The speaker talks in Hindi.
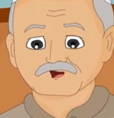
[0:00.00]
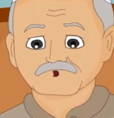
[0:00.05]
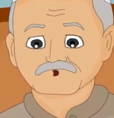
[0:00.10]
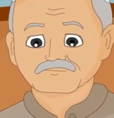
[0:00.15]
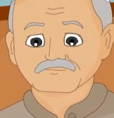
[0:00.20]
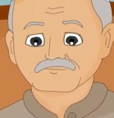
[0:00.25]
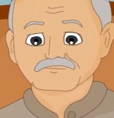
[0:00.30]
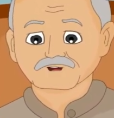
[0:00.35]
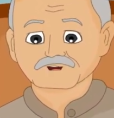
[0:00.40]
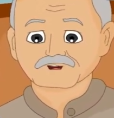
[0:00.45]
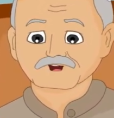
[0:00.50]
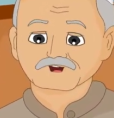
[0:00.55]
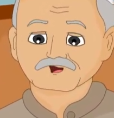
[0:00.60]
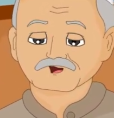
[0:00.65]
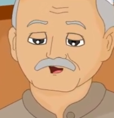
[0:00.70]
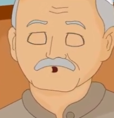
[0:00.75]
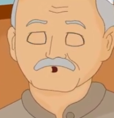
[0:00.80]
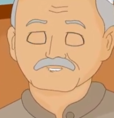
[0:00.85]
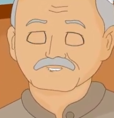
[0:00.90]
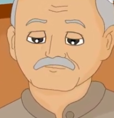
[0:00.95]
उसकी
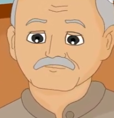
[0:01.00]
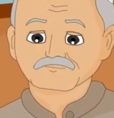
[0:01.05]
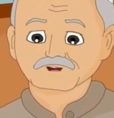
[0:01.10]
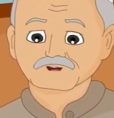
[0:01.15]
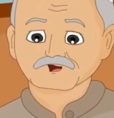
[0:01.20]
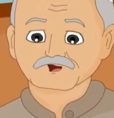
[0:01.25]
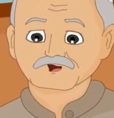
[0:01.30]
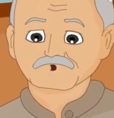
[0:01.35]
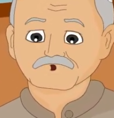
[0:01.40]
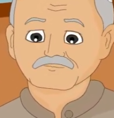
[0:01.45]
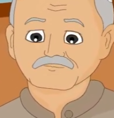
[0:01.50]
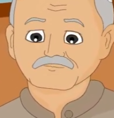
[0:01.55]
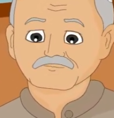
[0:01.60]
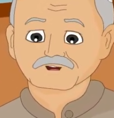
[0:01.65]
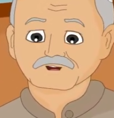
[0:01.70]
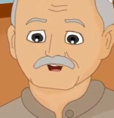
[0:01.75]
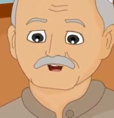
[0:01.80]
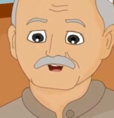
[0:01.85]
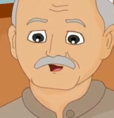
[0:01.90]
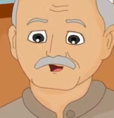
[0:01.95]
जवाबदेही उन्हीं
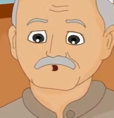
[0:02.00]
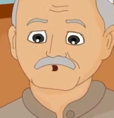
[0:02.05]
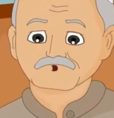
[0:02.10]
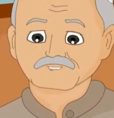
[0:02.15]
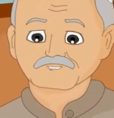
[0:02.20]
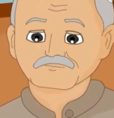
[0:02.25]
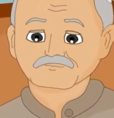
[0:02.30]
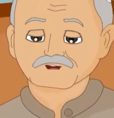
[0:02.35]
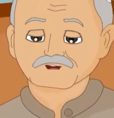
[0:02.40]
के सिर पर